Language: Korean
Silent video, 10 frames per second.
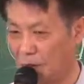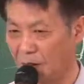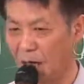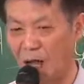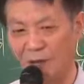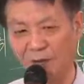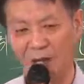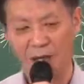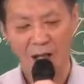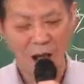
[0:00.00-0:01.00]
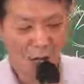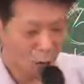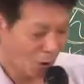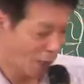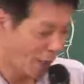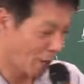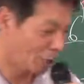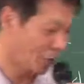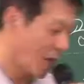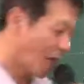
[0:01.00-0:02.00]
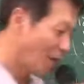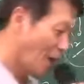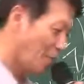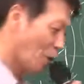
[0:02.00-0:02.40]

단 학교 간다, 군대 간다,